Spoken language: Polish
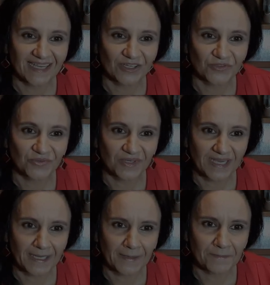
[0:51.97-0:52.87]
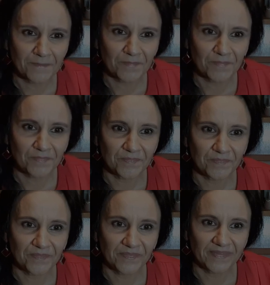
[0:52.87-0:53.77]
które
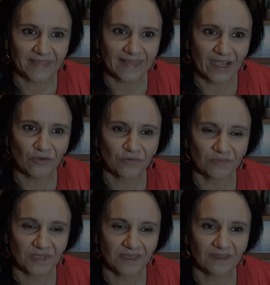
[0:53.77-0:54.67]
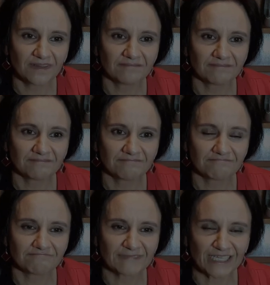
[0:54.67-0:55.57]
dają mi
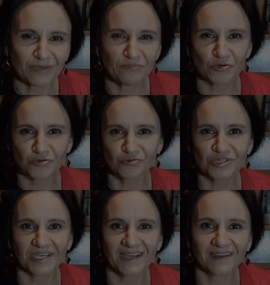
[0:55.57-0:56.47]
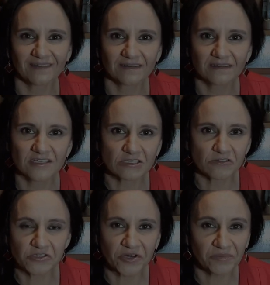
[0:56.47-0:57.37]
takie poczucie, że to,
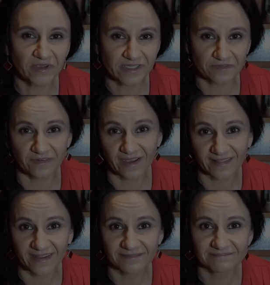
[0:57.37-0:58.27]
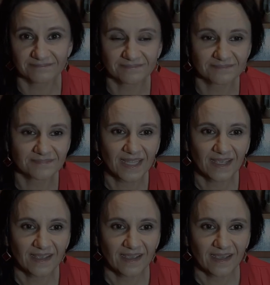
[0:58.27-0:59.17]
co robię, jest fajne,
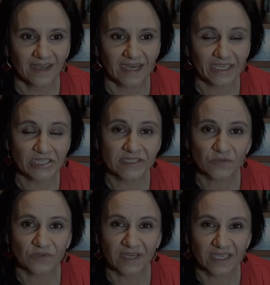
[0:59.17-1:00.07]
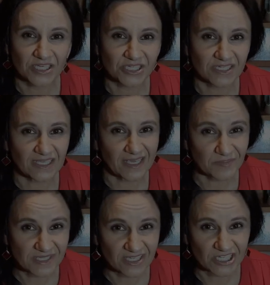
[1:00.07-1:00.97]
a jeśli są to jakieś
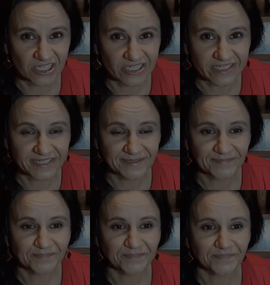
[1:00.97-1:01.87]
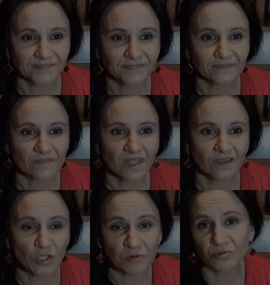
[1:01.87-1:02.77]
kiepskie rzeczy,
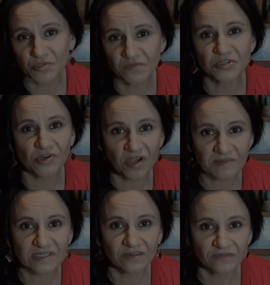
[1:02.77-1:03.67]
to po prostu wyciągam z tego